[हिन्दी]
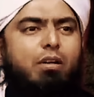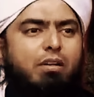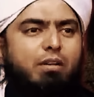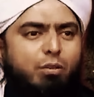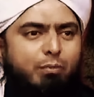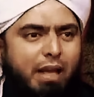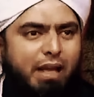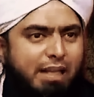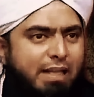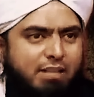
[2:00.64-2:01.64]
हो तो
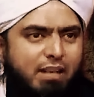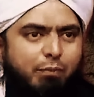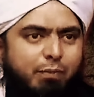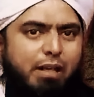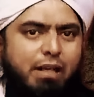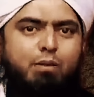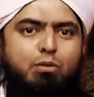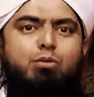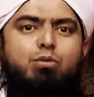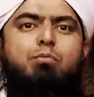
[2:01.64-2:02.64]
मैं इस काम के लिए
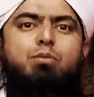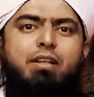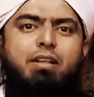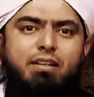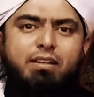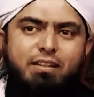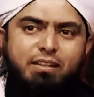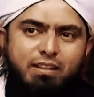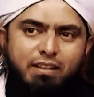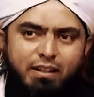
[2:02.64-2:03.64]
आया तो तुम मुझे
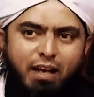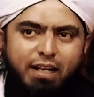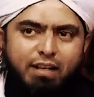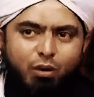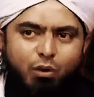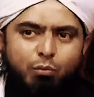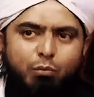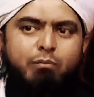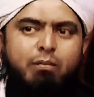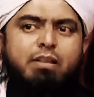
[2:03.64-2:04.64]
गाइड करो
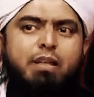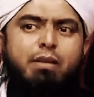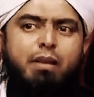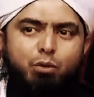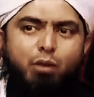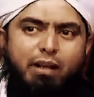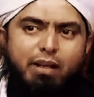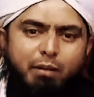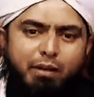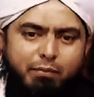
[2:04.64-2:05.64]
मोहम्मद इबन
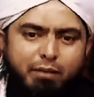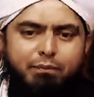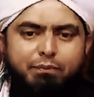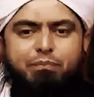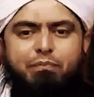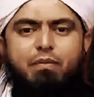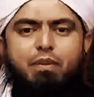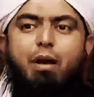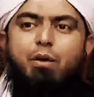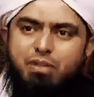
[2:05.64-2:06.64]
अब्दुल्ला के बारे में
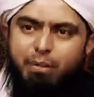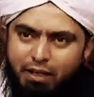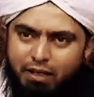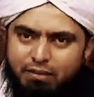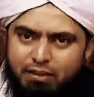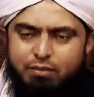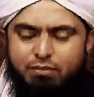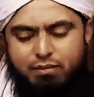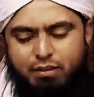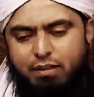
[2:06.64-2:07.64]
मैं उनसे मिलना
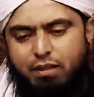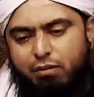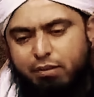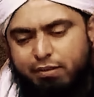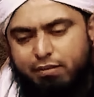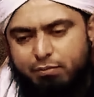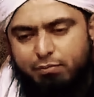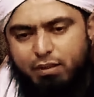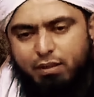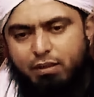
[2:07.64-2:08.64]
चाहता हूँ सल्लल्लाहु अलैहि
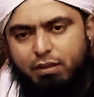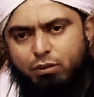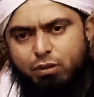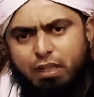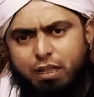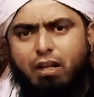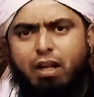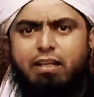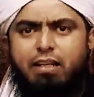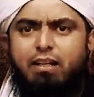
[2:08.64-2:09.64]
वसल्लम तो सईद
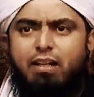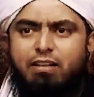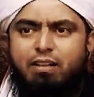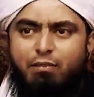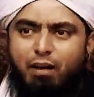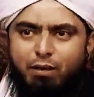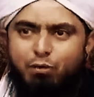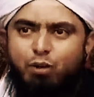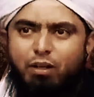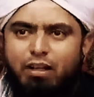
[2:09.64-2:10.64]
अली ने कहा कि
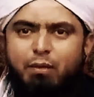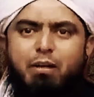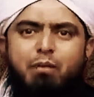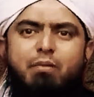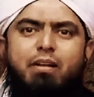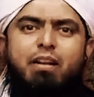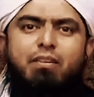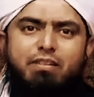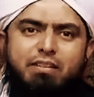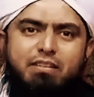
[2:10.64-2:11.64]
वाकई वो तो अल्लाह के पैगम्बर
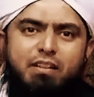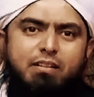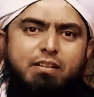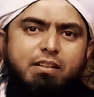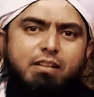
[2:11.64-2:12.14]
हैं और इस तरह